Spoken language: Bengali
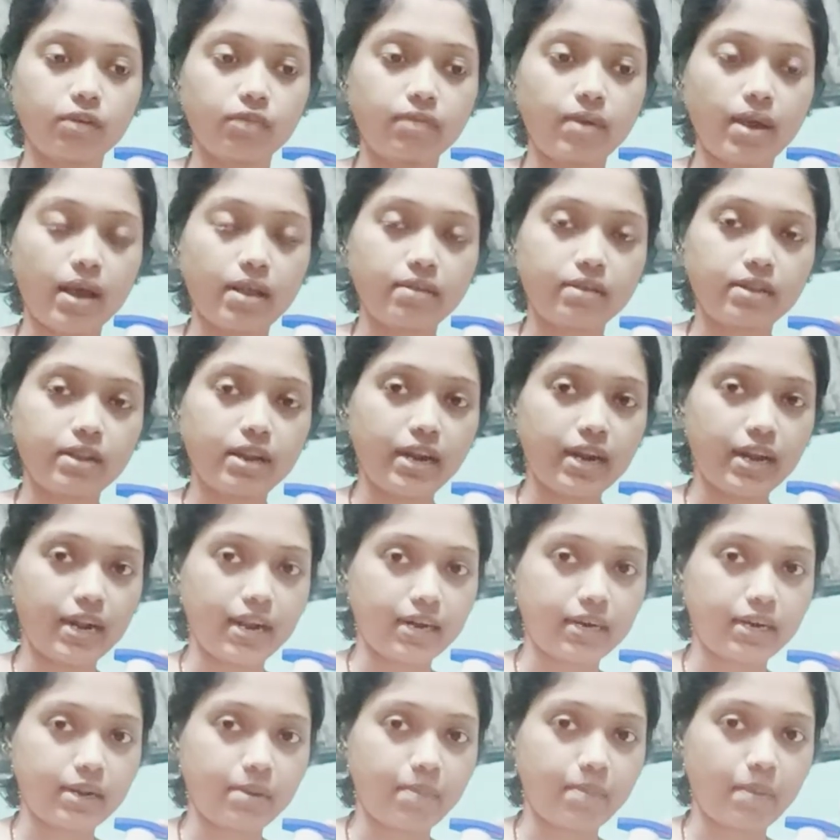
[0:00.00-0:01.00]
ফ্যাসলিনের
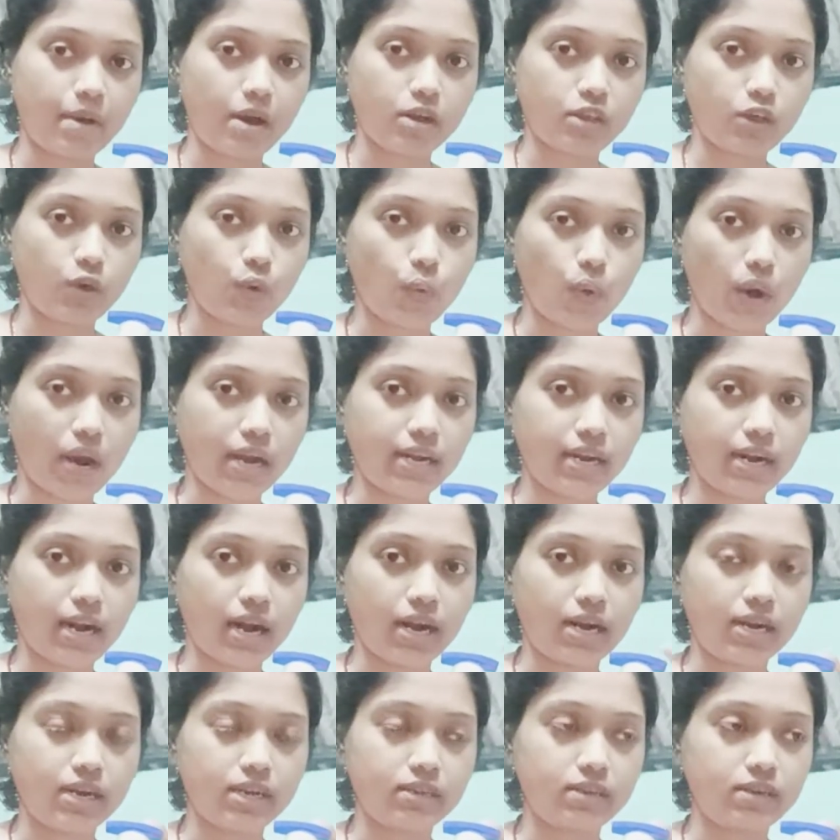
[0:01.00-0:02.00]
একটা পাওয়া যায় হোয়াইট
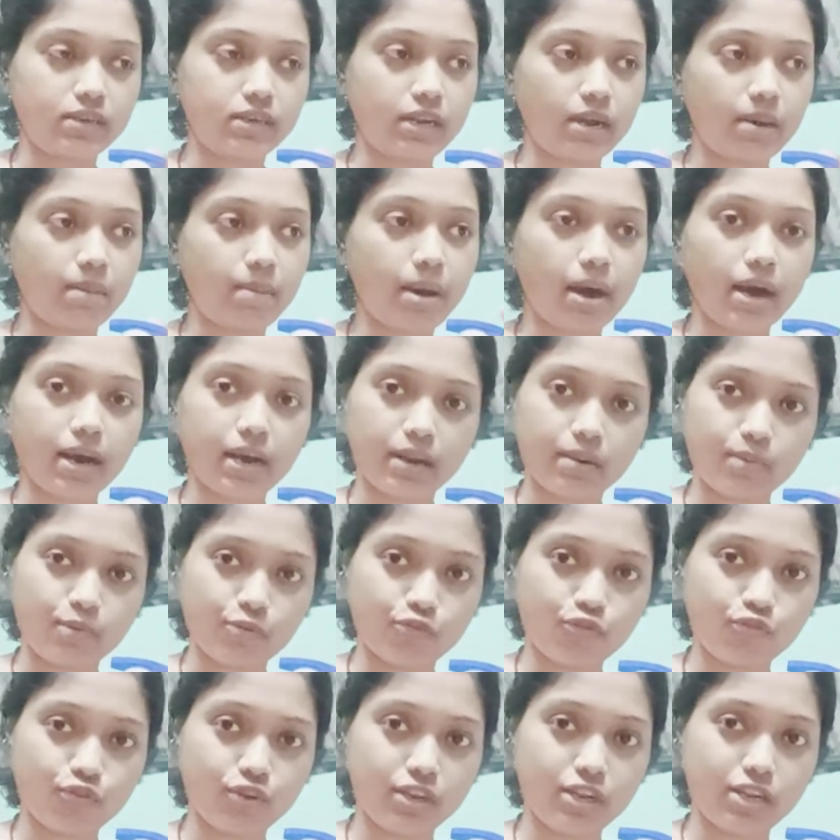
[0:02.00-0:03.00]
কালারের সেটা মা আগের
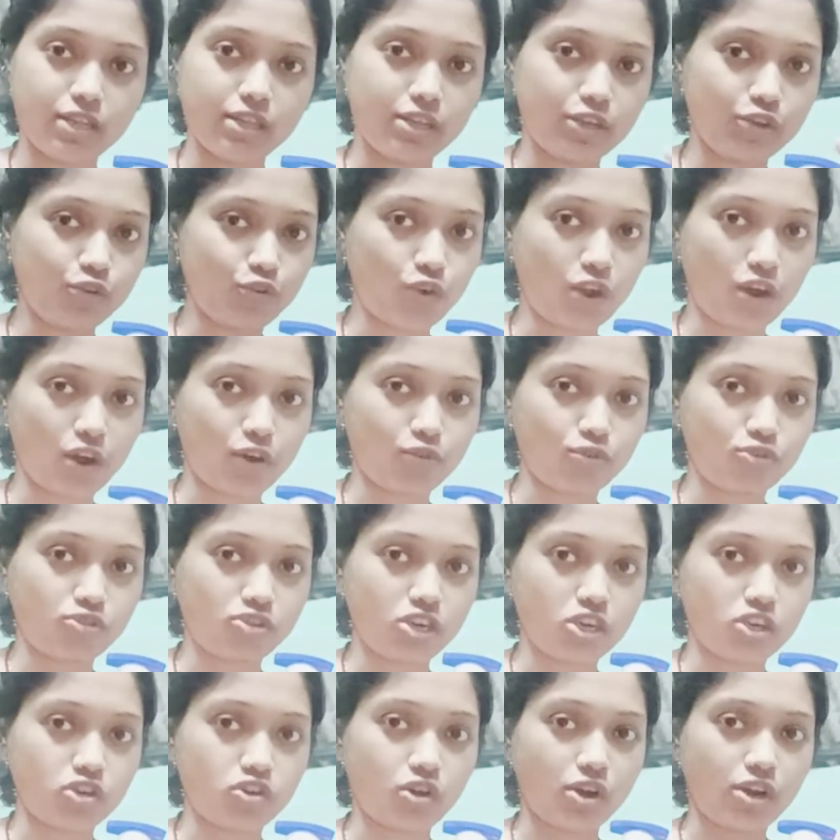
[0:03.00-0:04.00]
বছর কিনে দিয়েছে ওটা এখনও
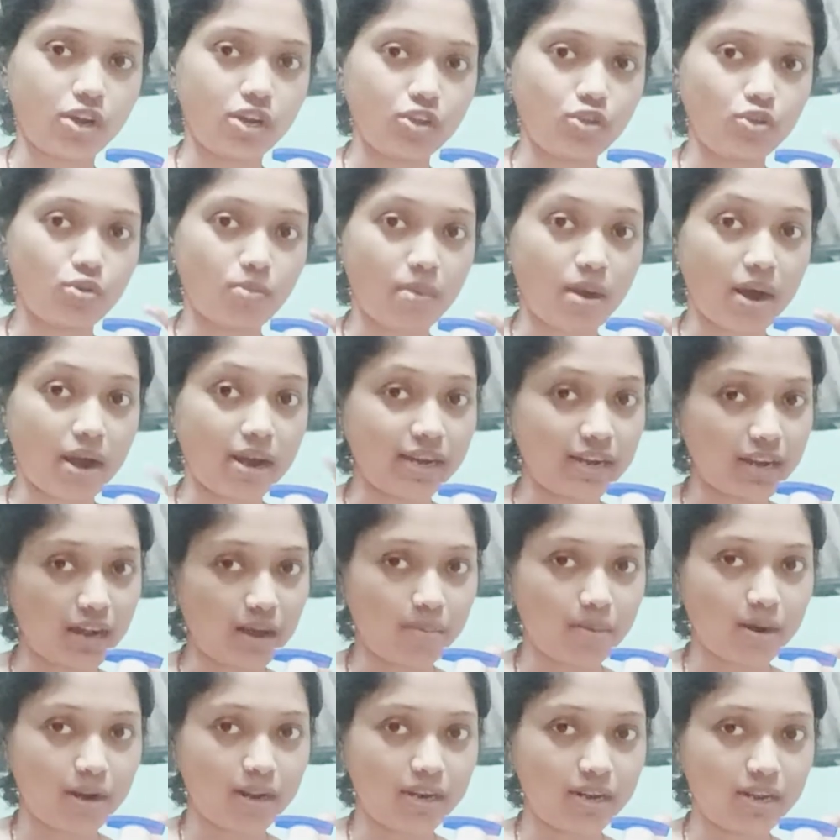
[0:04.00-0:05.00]
শেষ হয়নি তো মা এটা
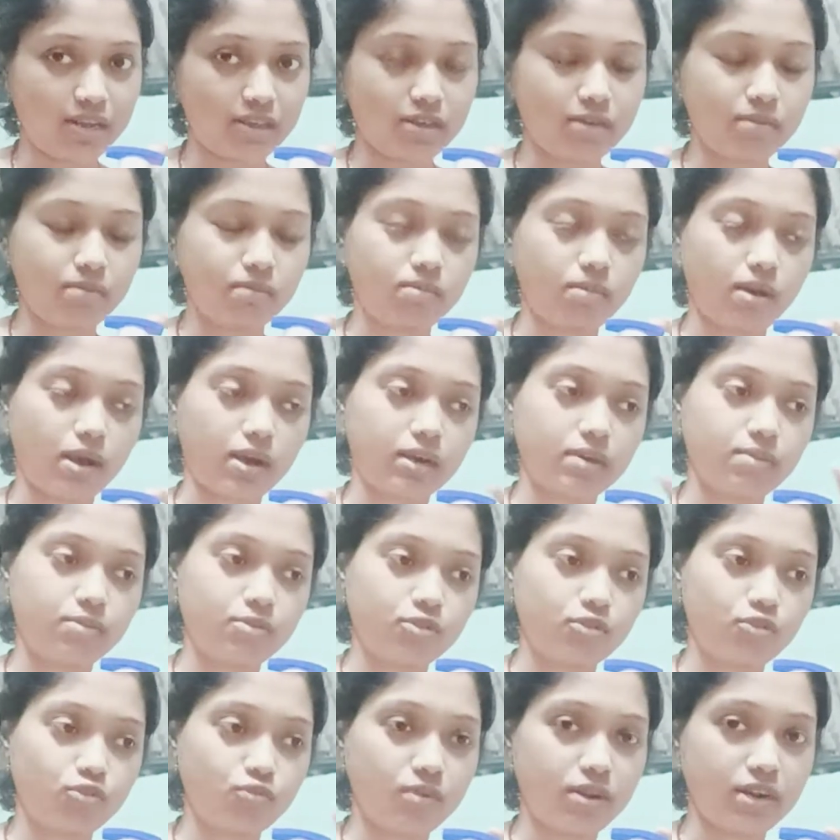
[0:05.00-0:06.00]
আবার এনেছে মাকে
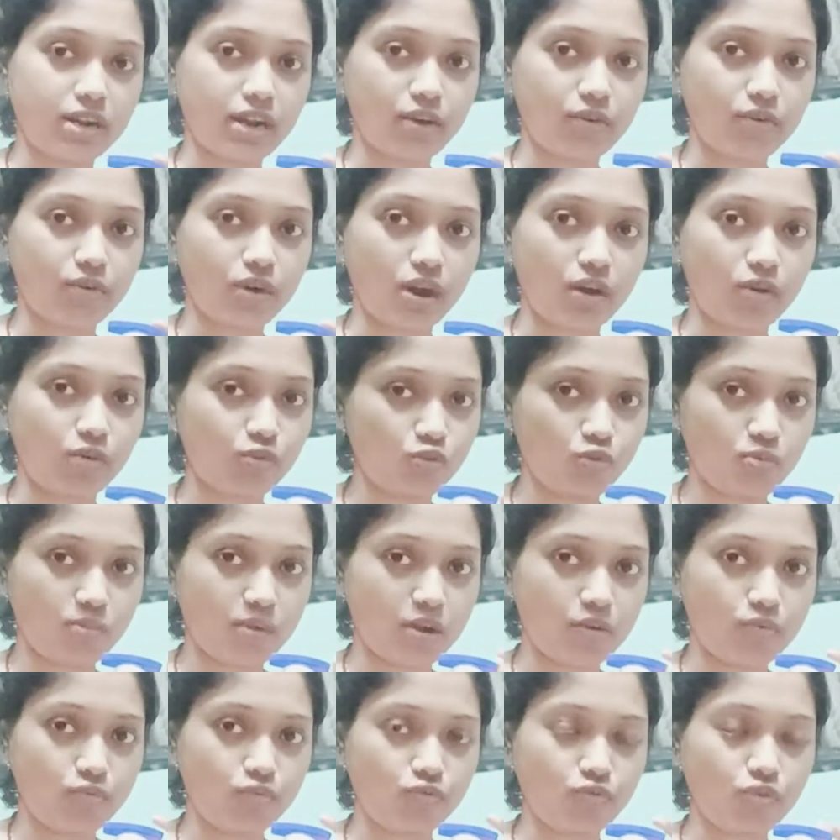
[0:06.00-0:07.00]
বলছি তুমি এটা এখন রাখো তোমরা
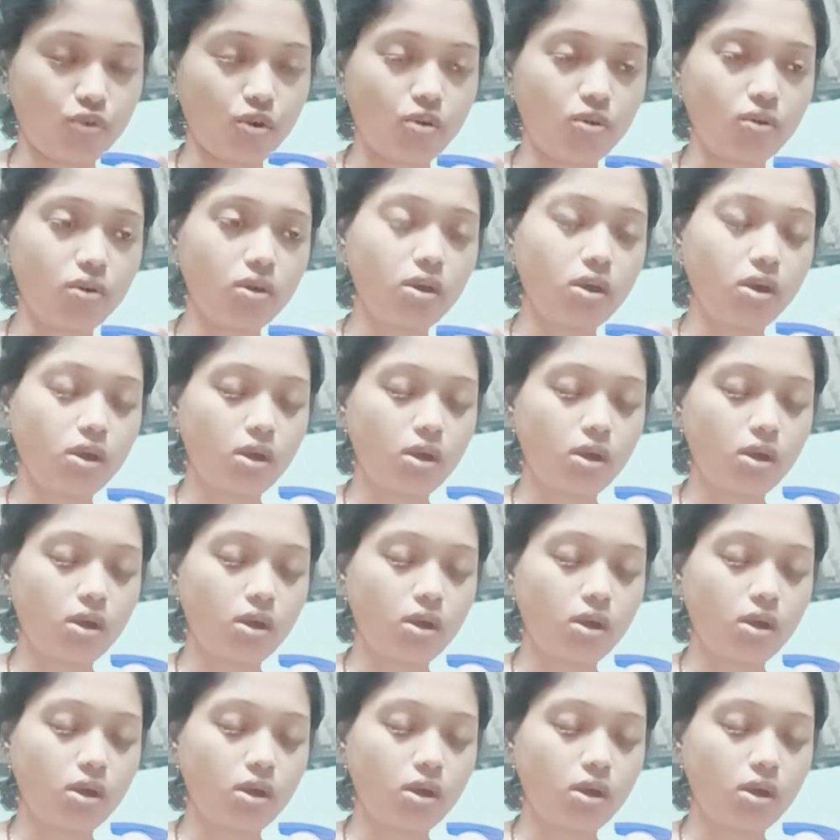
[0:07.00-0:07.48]
ইউজ করো